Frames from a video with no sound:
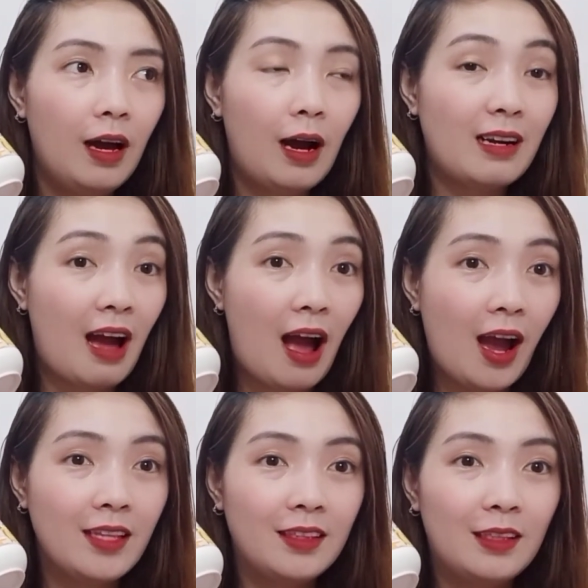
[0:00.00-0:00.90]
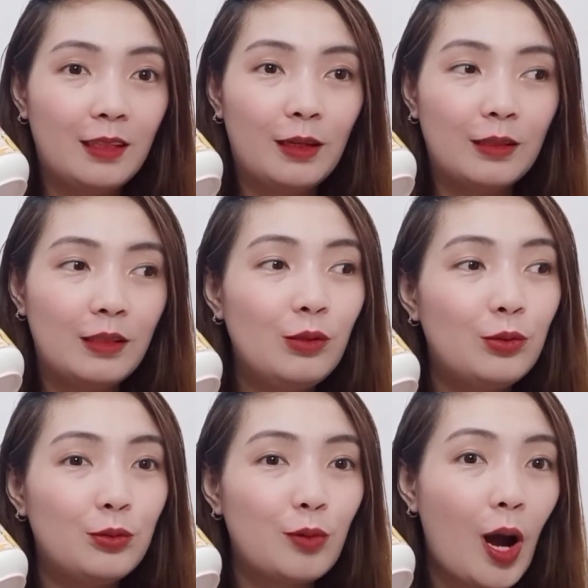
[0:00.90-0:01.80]
Ang nakakaintindi lang din nun,
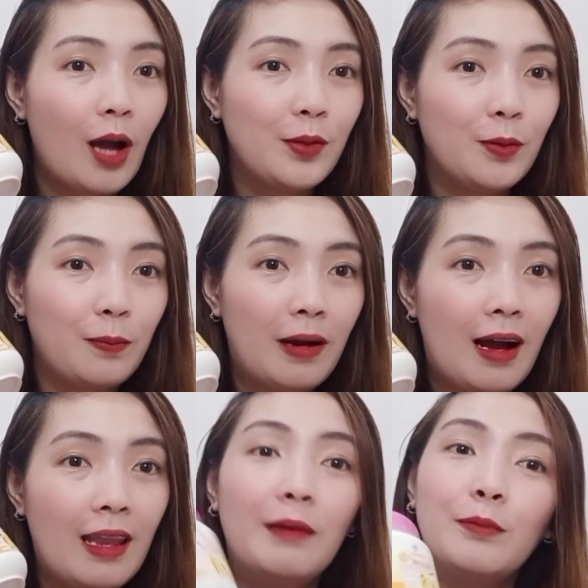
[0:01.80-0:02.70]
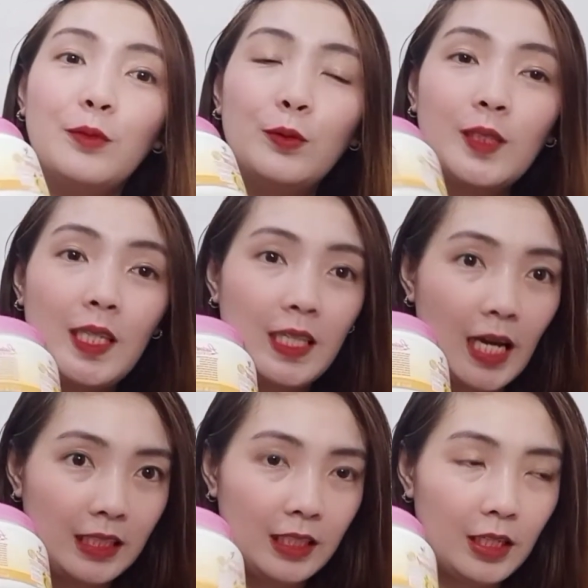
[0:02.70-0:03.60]
yung, yung mga alam ng salita
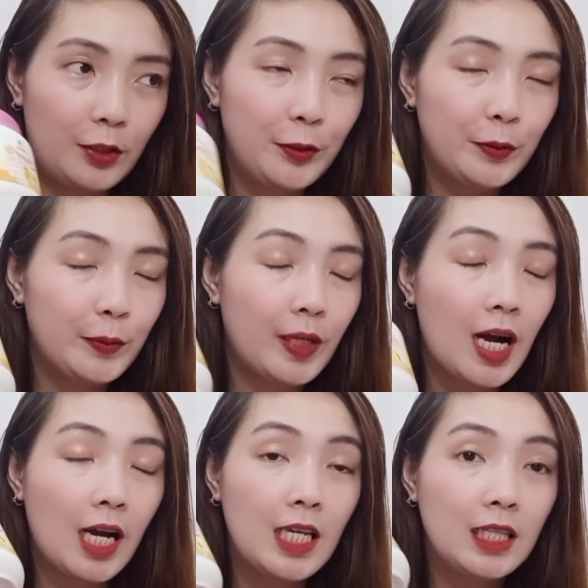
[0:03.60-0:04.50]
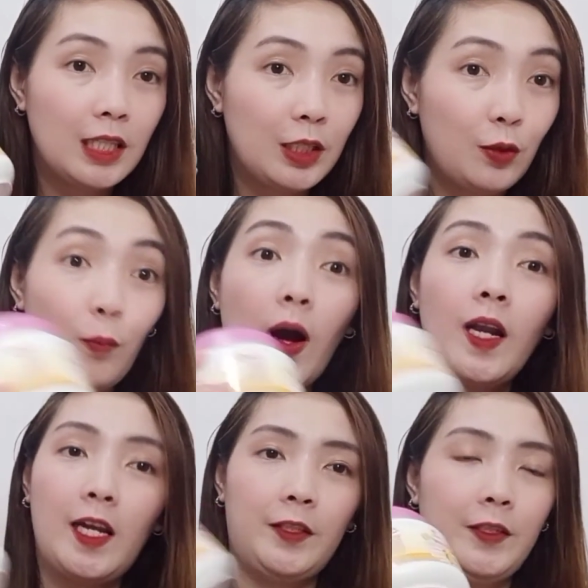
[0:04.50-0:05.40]
nila or yung nakakaintindi ng mga
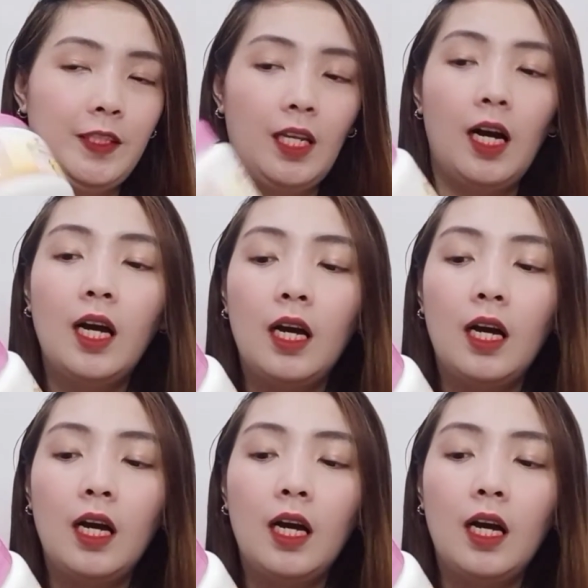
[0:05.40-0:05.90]
letter nila.